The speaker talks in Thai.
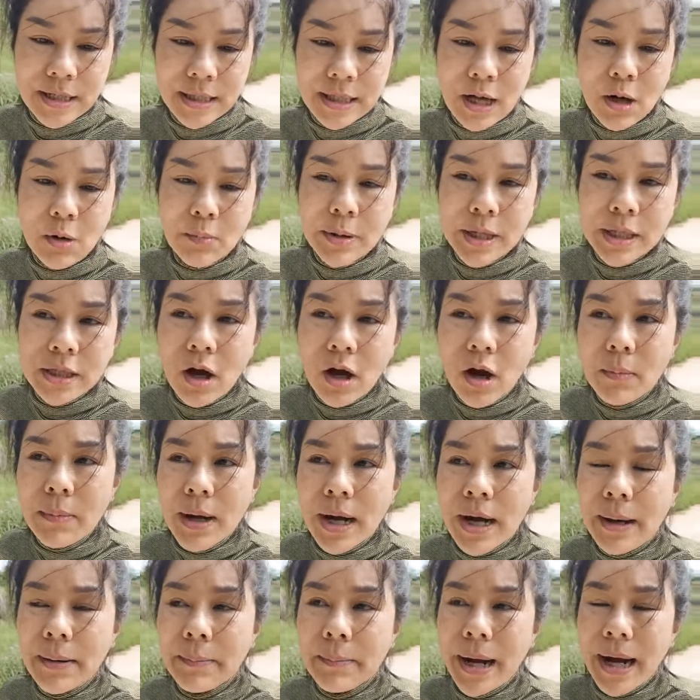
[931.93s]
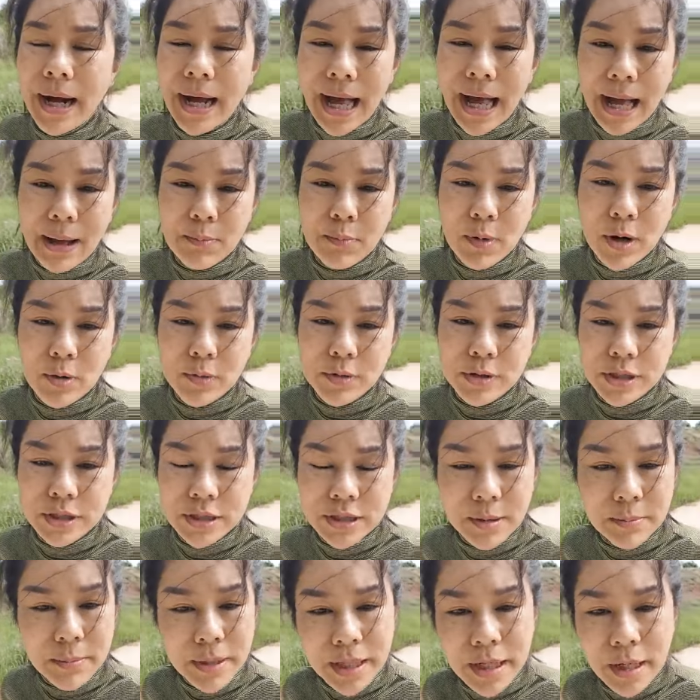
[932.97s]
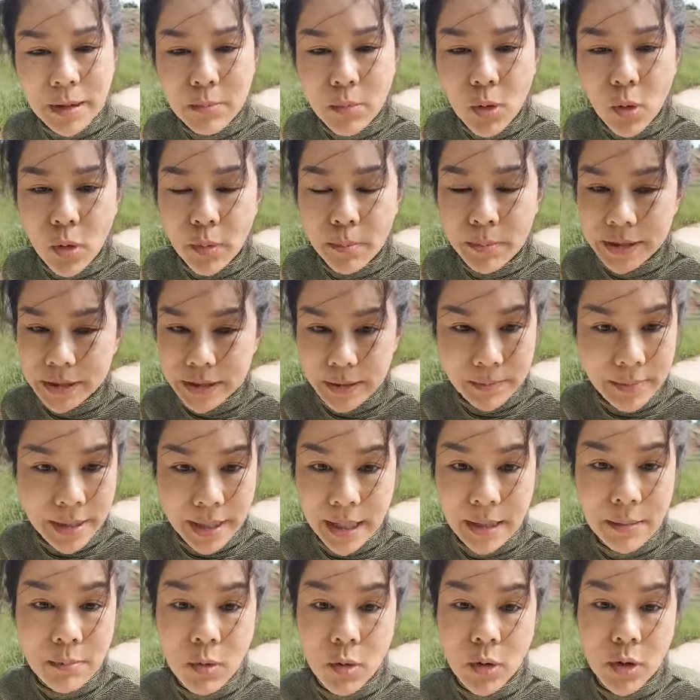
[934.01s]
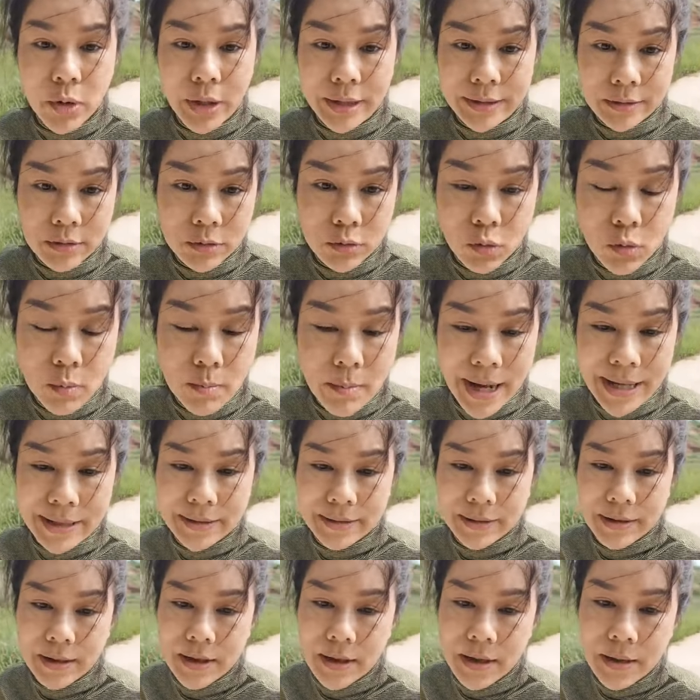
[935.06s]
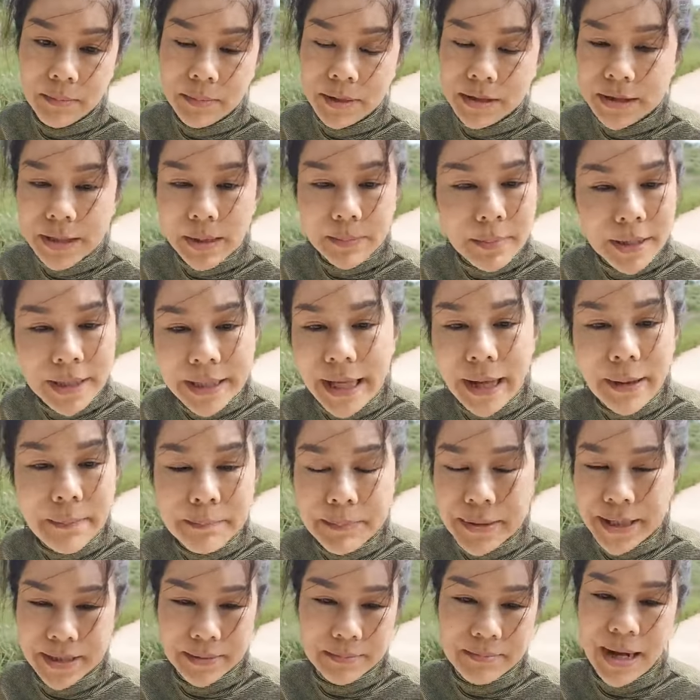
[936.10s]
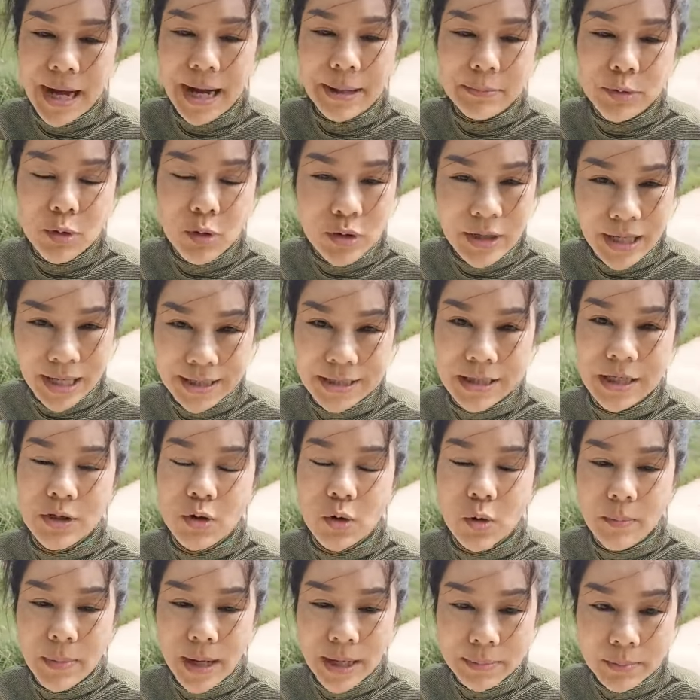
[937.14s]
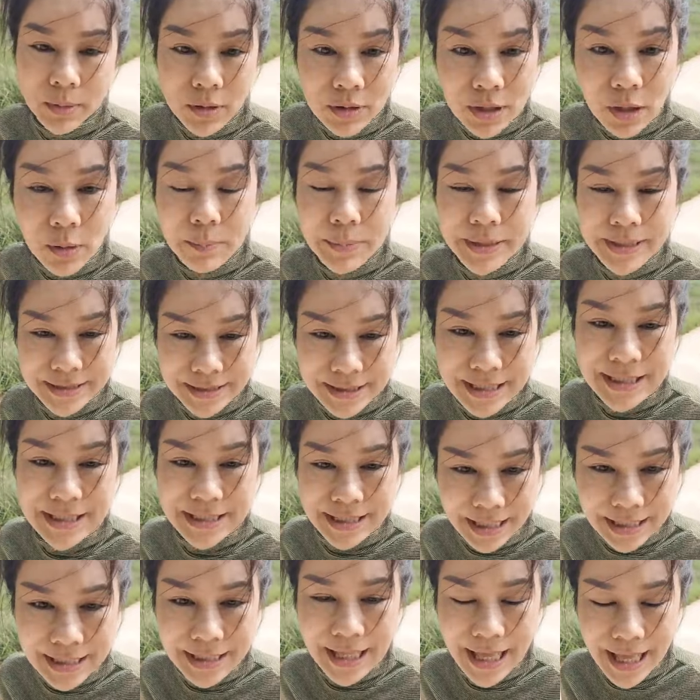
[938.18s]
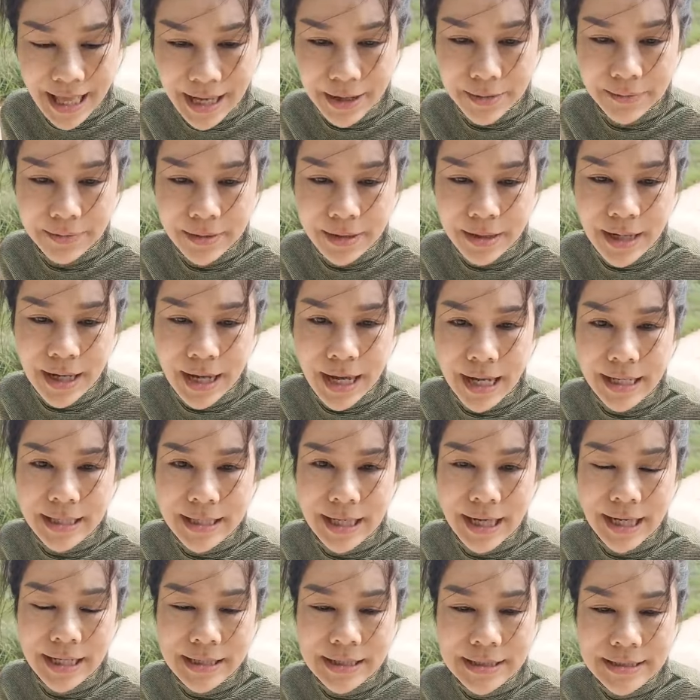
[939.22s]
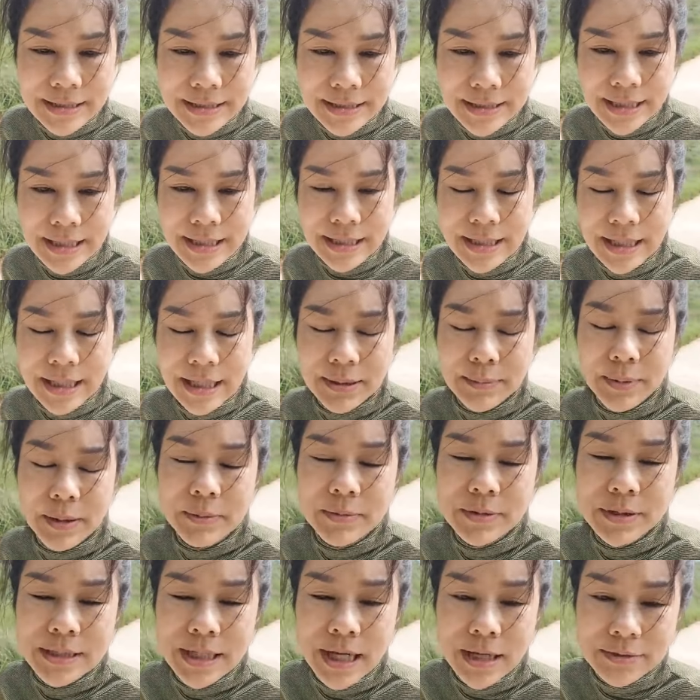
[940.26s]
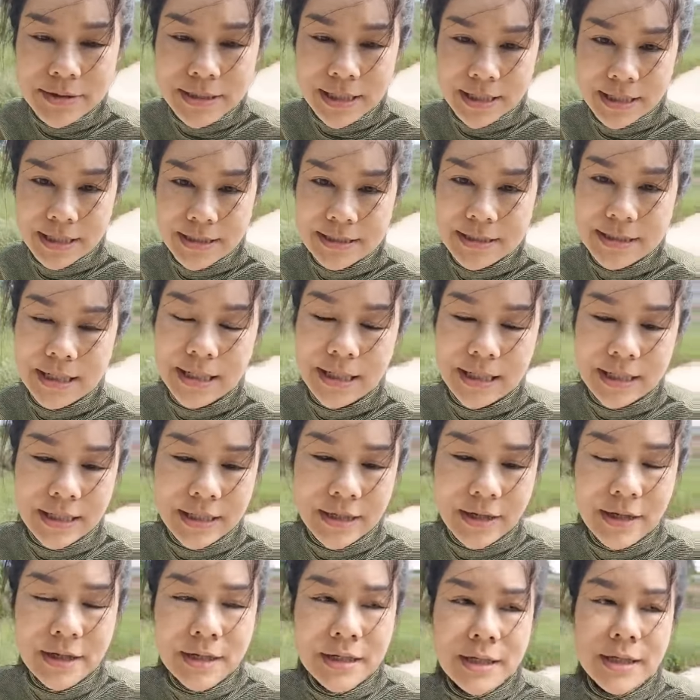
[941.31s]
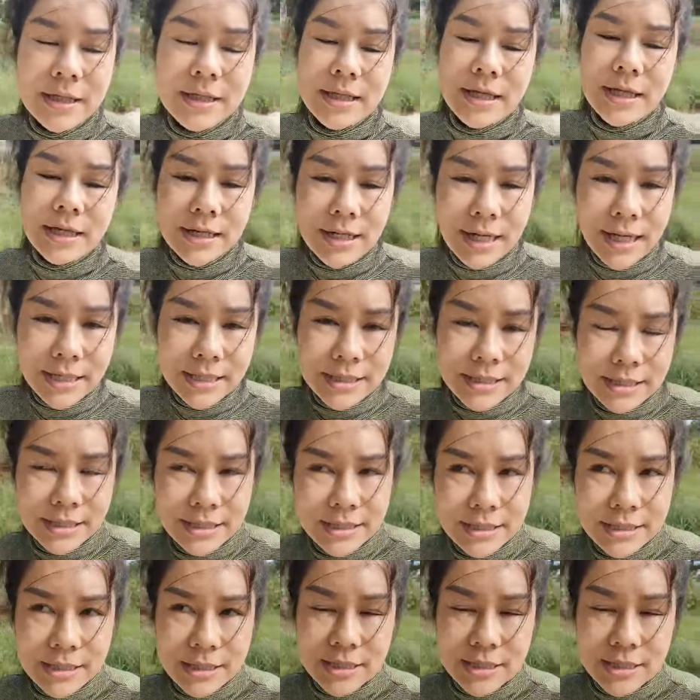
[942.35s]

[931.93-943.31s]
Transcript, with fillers: เราไม่ต้องมาบังคับว่าอุ้ยฉันจะไม่ขโมยมันจะไม่ขโมยอัตโนมัติ มันจะไม่ทำผิดบาปโดยอัตโนมัติ เพราะเราเป็นสิ่งนั้นแล้ว อันนี้คือสิ่งที่พระพุทธเจ้าสรรเสริญเนาะถ้าใครที่